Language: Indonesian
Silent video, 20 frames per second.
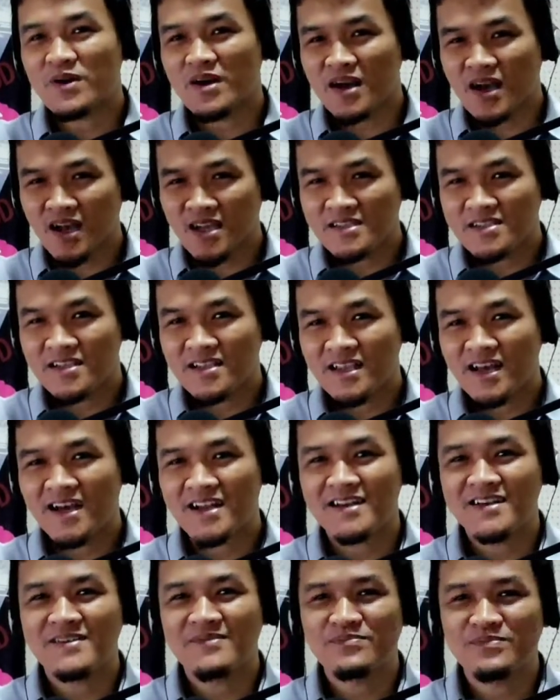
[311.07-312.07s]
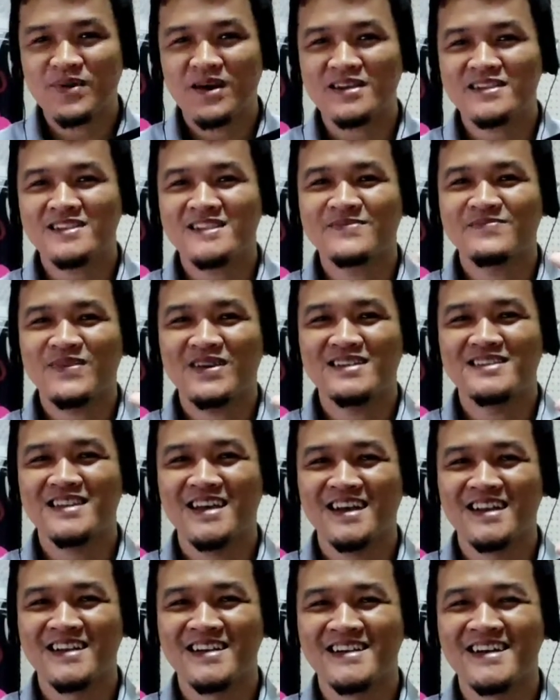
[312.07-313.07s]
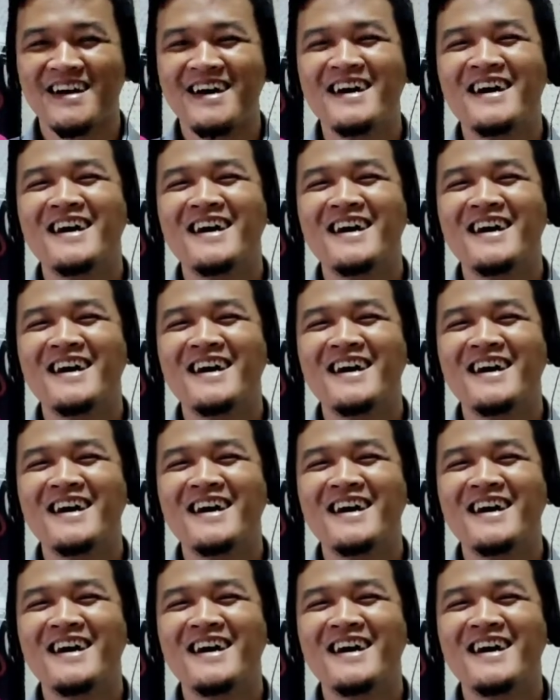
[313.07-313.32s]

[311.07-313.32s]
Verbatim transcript: penghasilan pas-pasan